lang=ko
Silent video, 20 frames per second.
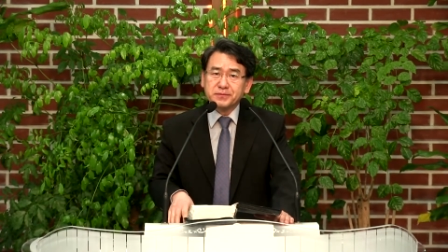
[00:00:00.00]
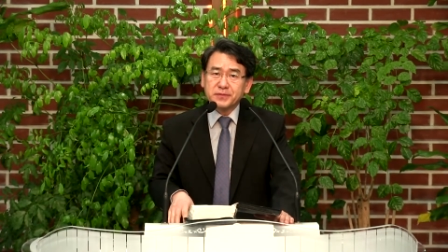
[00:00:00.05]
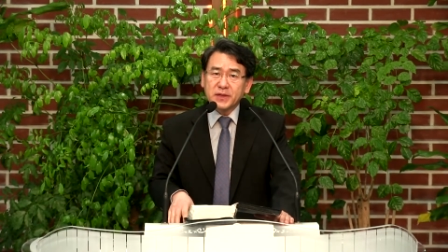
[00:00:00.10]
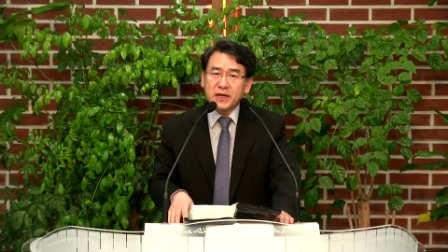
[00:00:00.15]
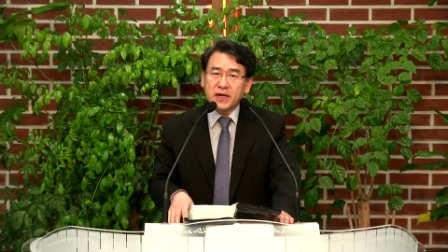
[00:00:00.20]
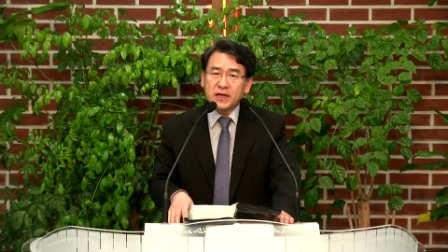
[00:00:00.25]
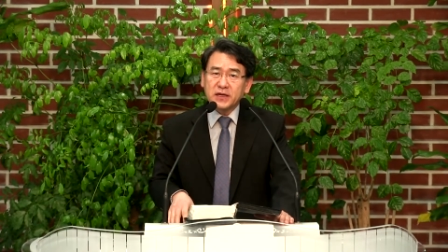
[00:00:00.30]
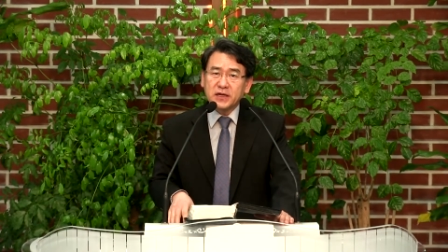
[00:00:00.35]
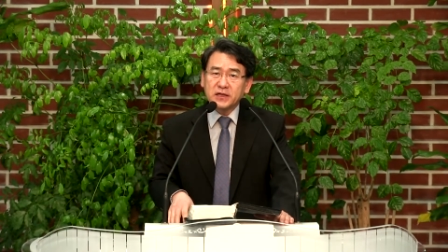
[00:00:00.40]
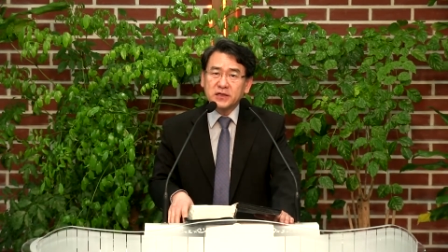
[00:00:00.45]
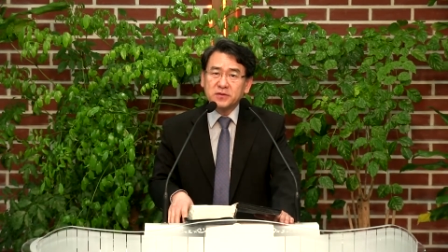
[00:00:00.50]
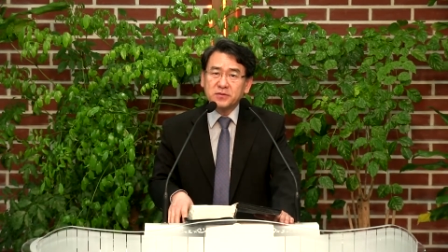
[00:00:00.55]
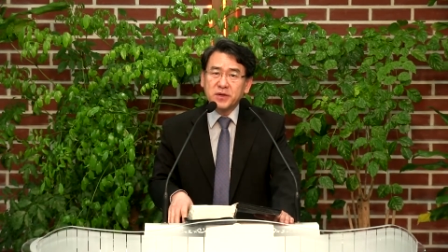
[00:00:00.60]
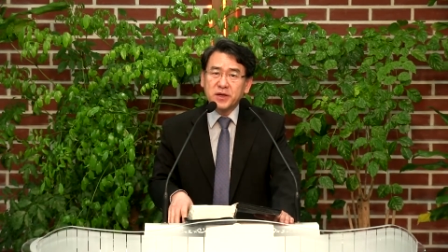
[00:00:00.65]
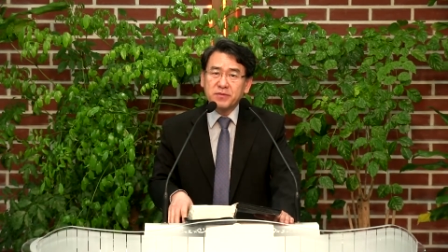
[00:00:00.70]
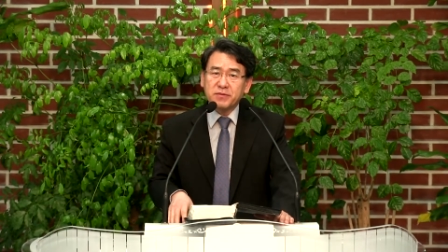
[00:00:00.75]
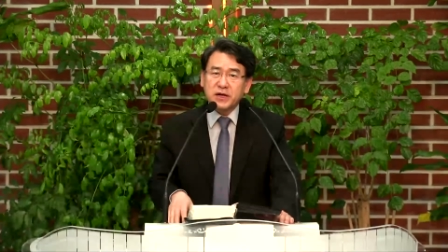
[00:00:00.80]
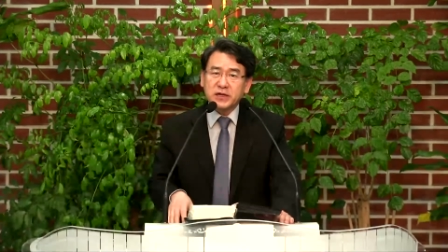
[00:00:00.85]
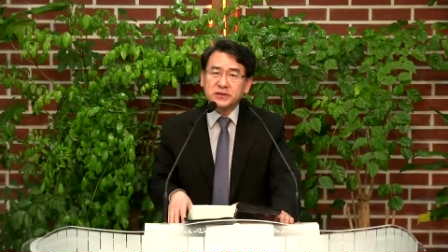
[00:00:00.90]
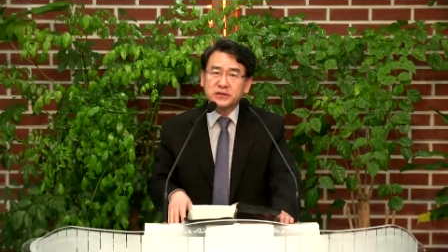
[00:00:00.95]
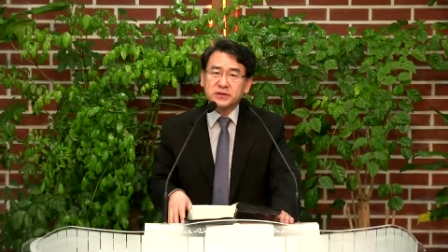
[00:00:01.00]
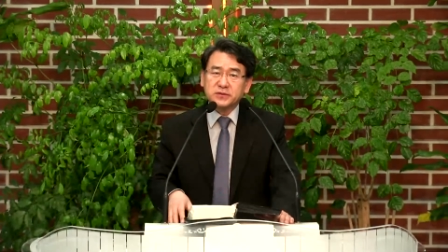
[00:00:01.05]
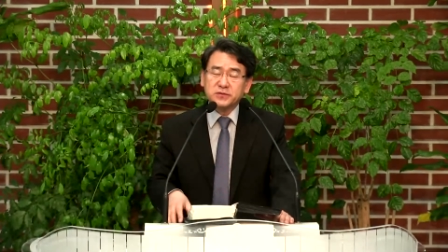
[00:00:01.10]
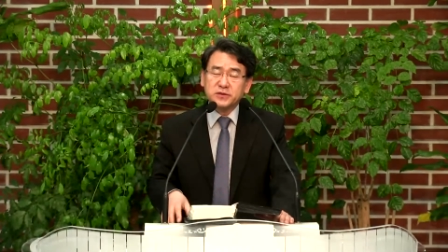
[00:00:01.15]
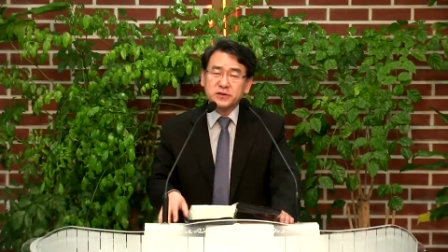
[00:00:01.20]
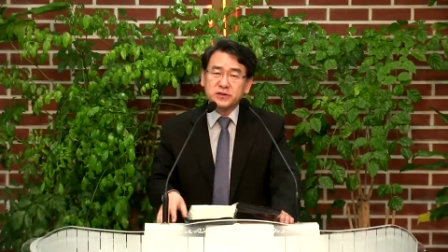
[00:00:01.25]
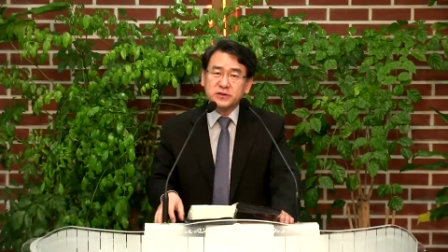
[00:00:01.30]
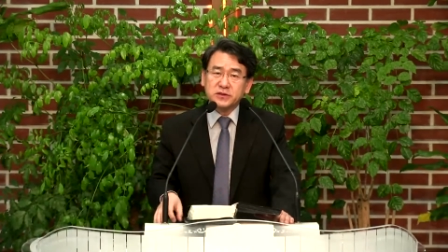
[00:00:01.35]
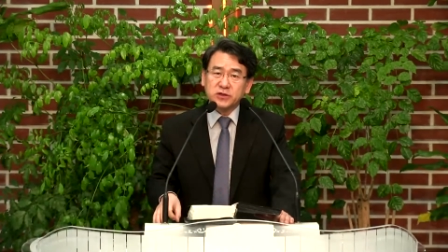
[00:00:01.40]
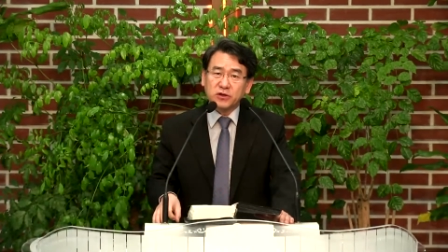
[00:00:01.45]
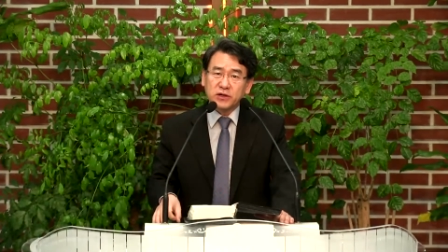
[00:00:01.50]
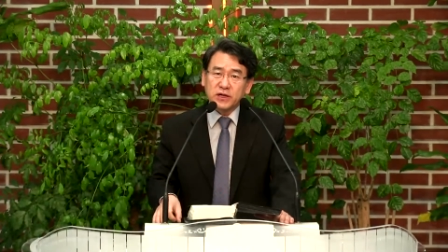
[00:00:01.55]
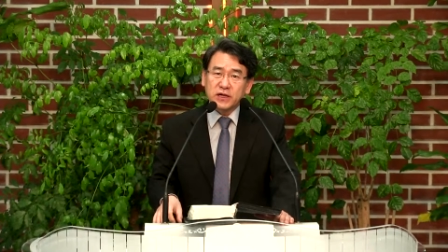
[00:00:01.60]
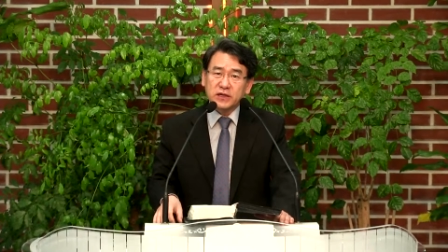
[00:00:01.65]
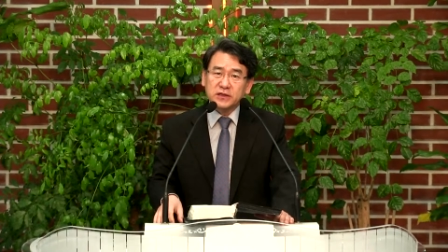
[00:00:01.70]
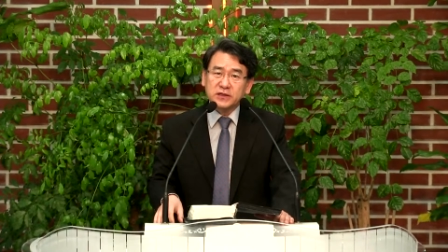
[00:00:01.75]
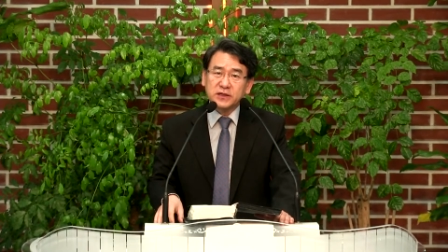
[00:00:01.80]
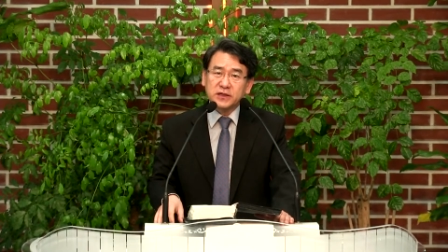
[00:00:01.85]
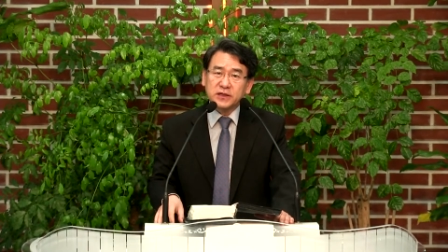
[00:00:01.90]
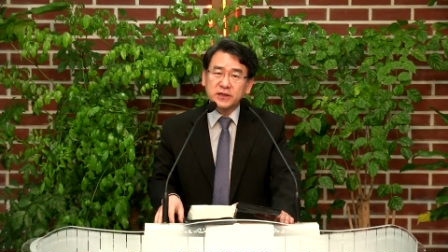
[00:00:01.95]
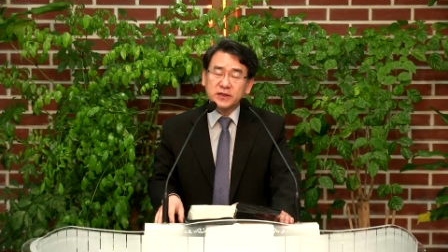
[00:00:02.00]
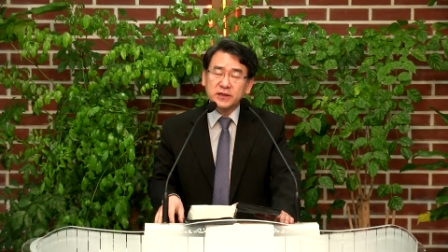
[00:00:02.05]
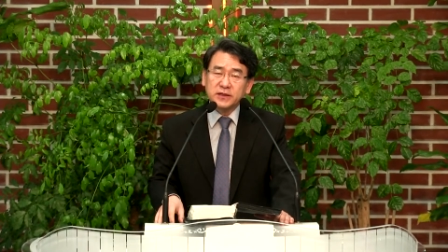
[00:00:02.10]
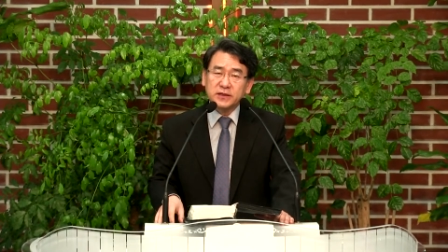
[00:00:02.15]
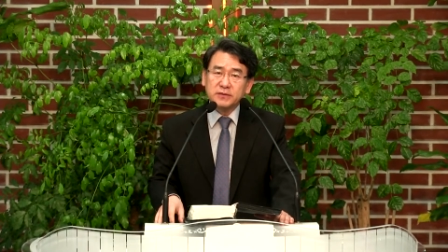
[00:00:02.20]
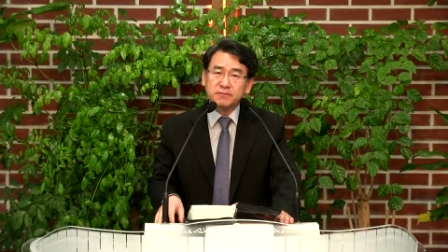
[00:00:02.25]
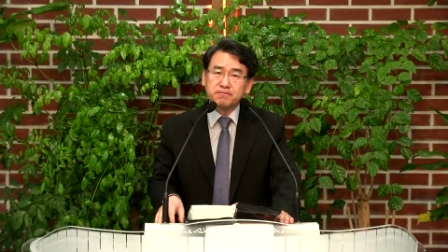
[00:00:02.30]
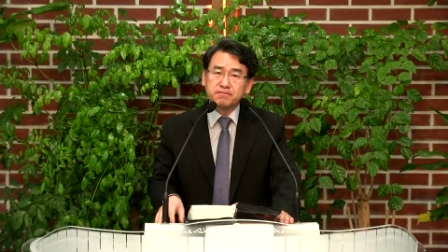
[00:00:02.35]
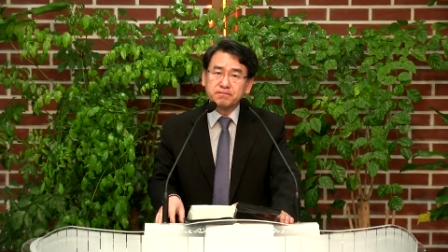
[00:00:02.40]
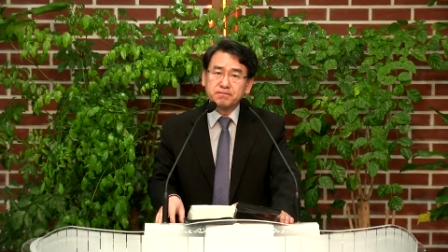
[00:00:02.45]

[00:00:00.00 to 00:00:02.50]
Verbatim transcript: 하나님의 말씀을 전할 때